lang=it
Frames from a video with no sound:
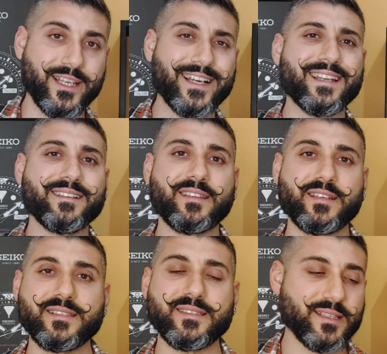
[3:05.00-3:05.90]
le
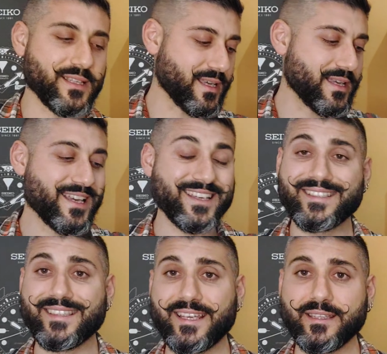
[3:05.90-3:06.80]
caratteristiche
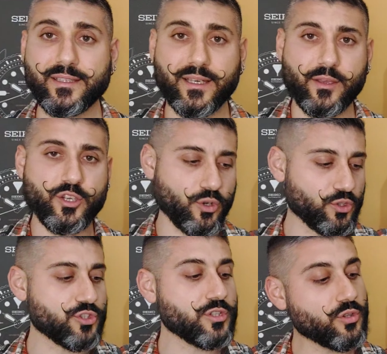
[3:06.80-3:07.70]
estetiche. Io
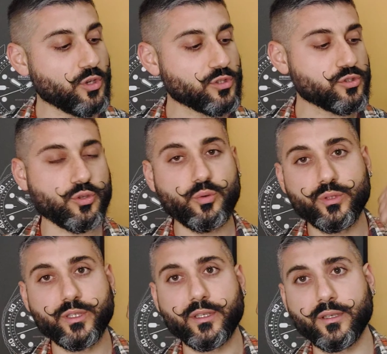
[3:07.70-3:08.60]
oggi indosso
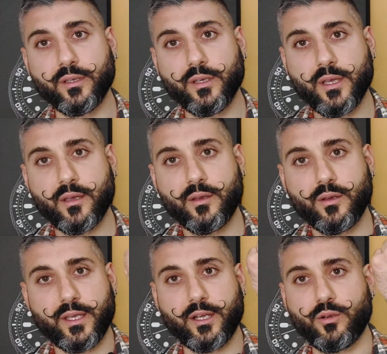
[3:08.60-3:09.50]
un,
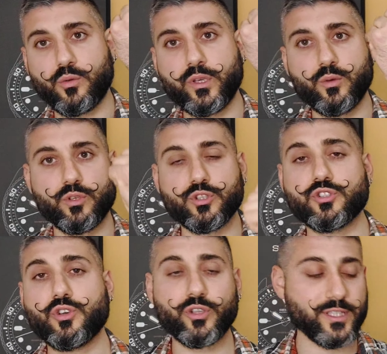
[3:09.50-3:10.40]
eccolo qui,
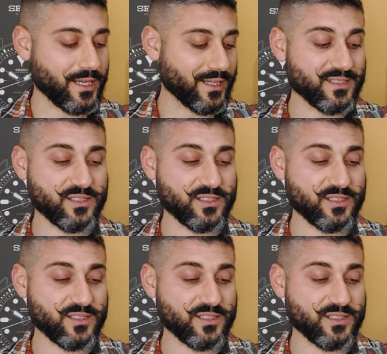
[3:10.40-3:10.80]
uno Zodiac